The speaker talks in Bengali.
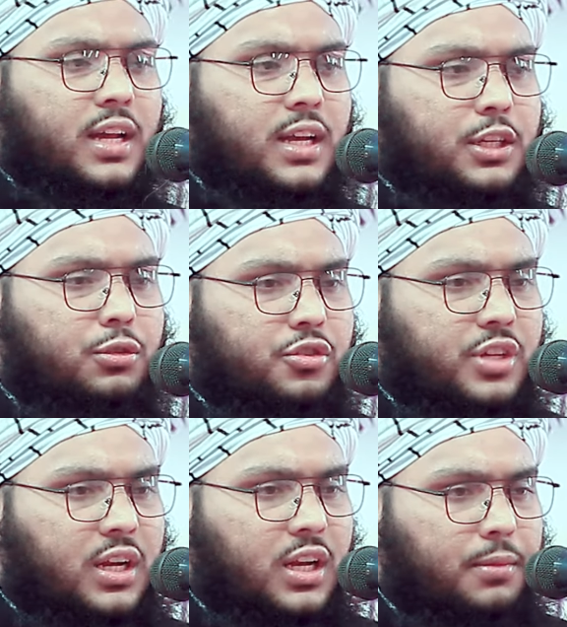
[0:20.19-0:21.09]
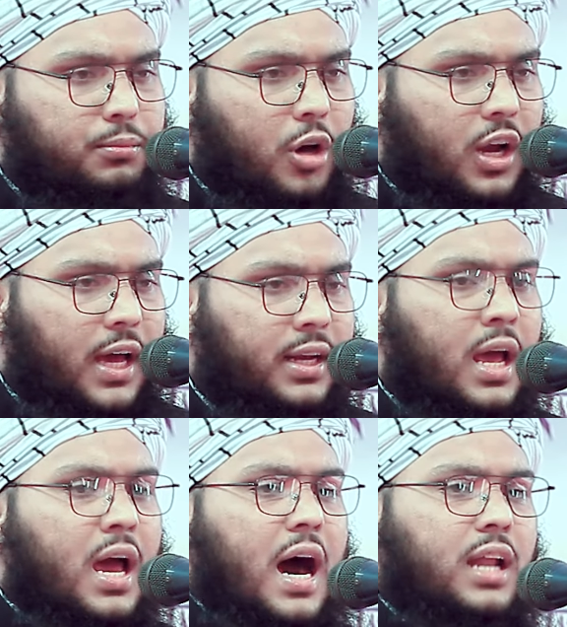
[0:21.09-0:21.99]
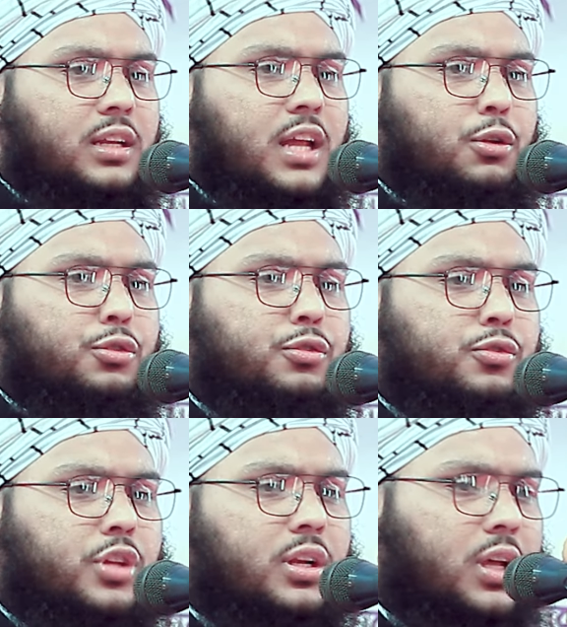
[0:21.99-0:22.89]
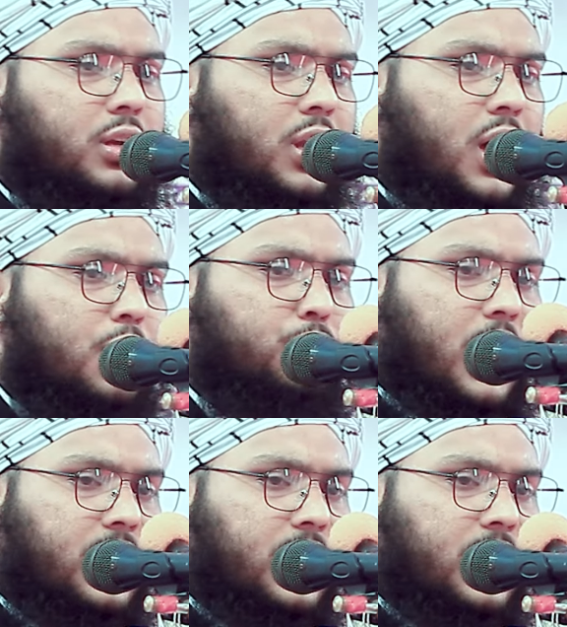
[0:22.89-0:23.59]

আলাইহসাল্লাম বলেন আল্লাহ রসুল সাল্লাহ